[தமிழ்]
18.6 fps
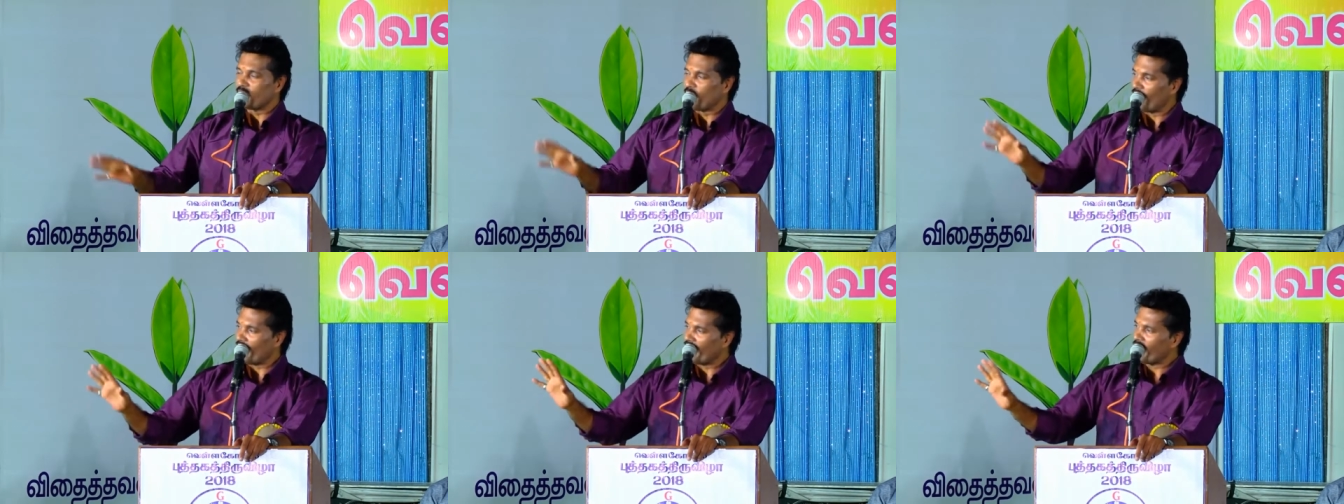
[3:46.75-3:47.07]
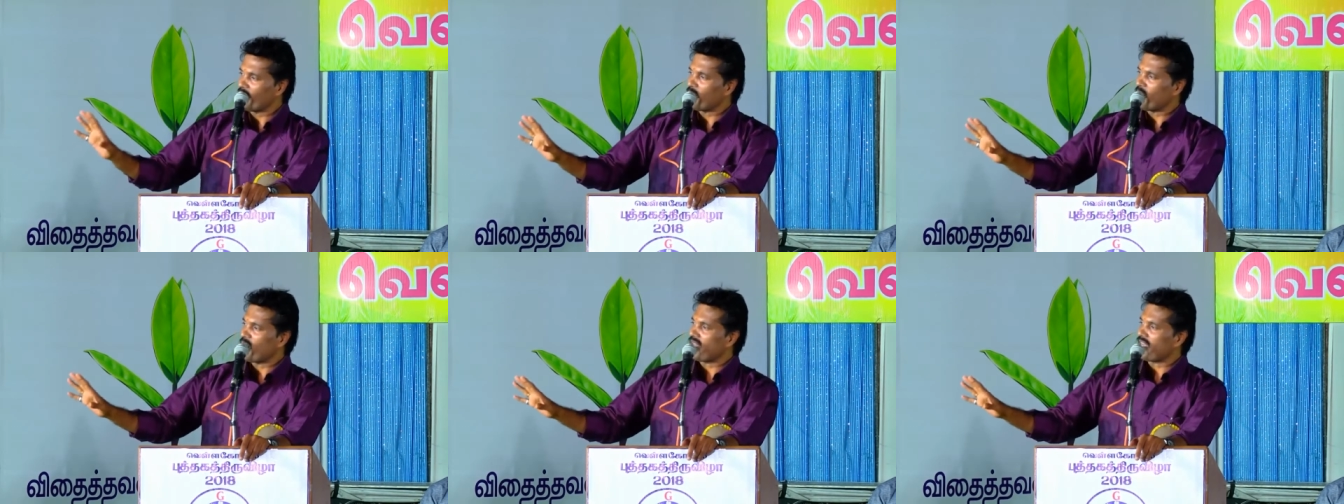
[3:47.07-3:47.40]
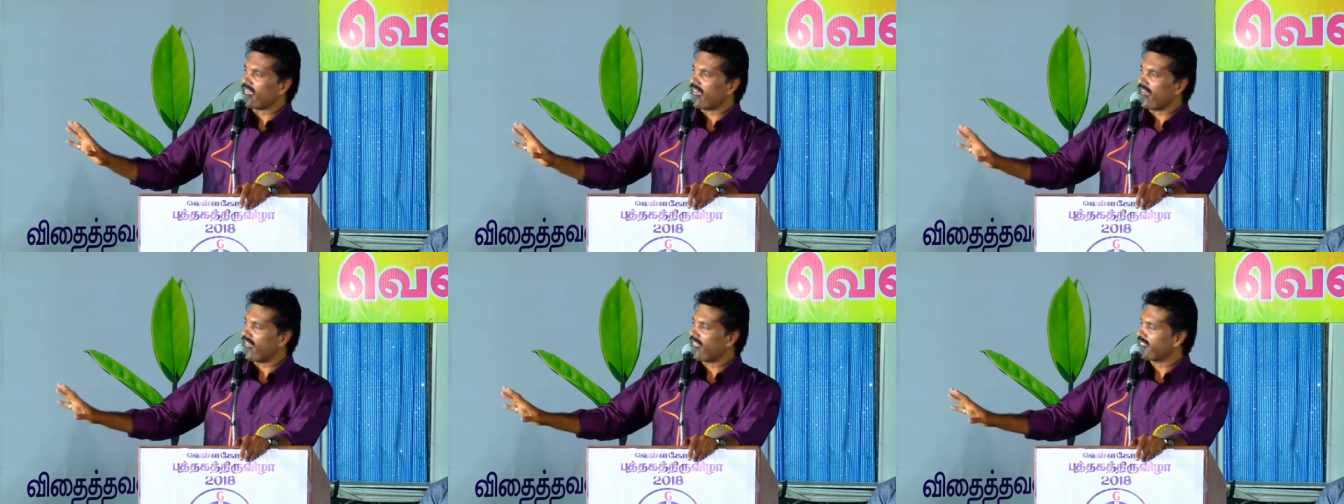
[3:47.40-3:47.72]
தொலைந்து போன
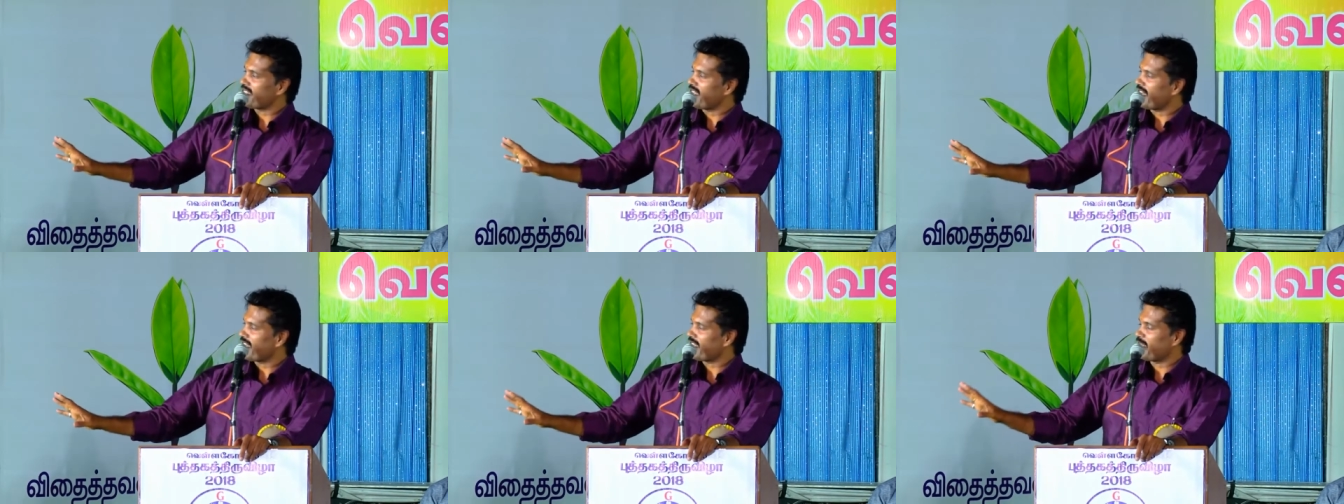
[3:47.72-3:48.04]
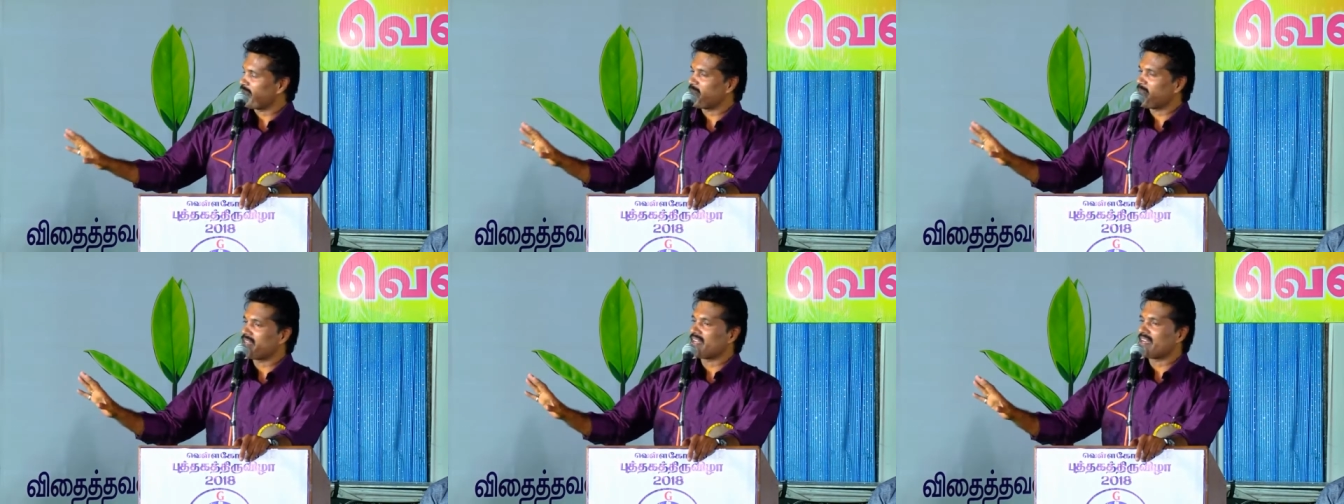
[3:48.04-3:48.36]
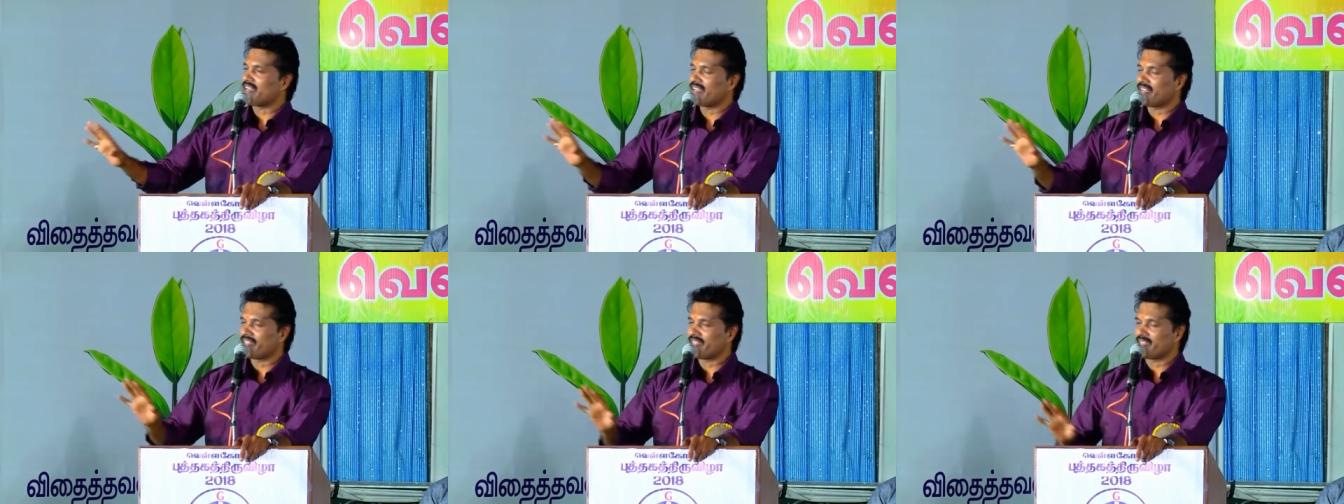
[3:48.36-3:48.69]
கலாச்சாரத்தை
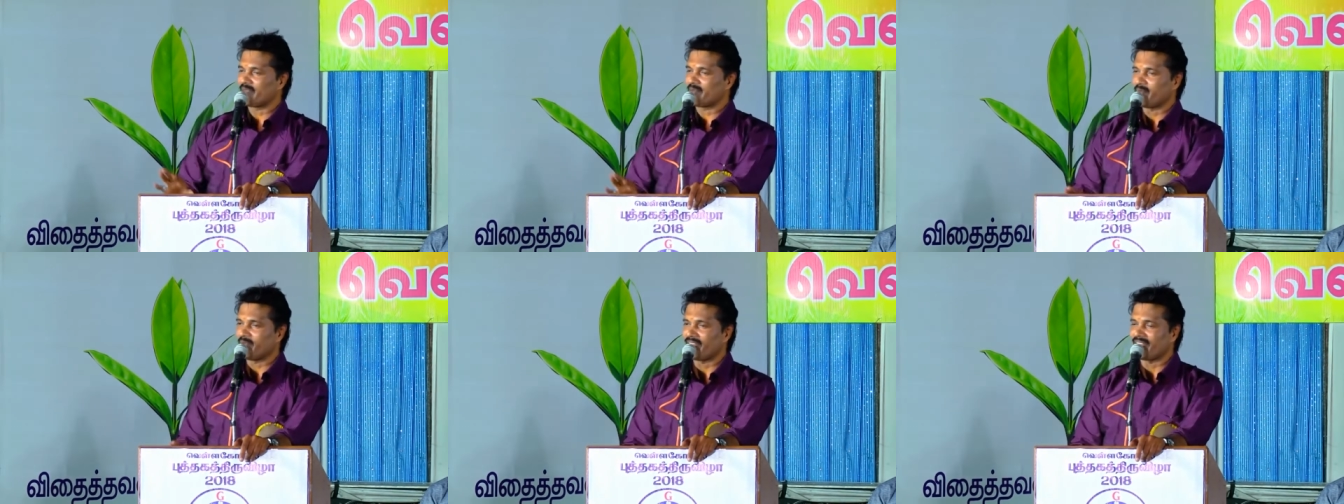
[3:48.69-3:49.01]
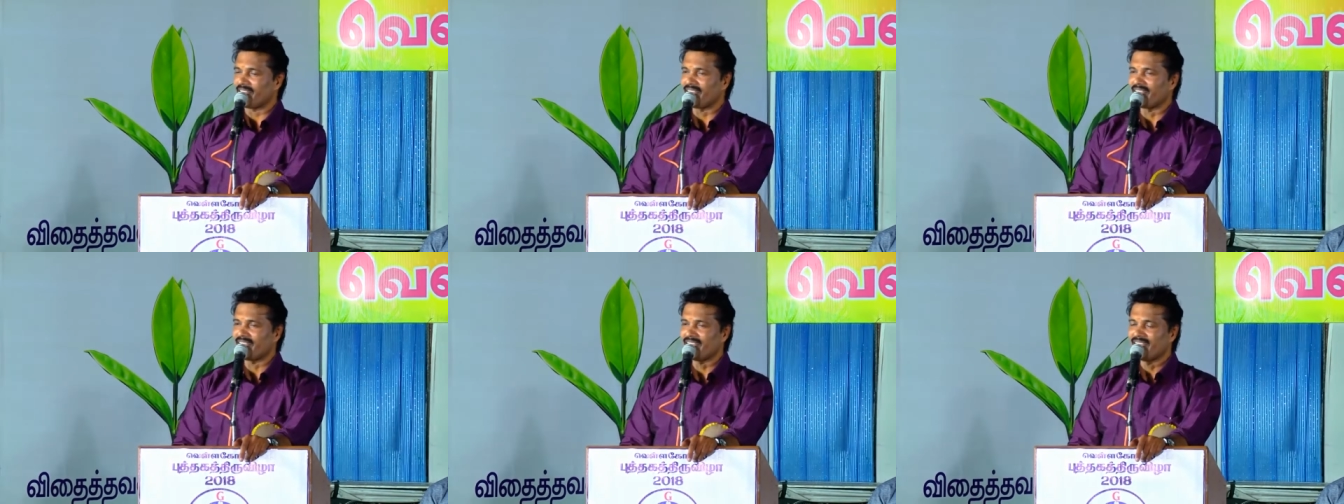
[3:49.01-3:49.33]
மீட்டெடுக்கிறதுக்கு மாதிரி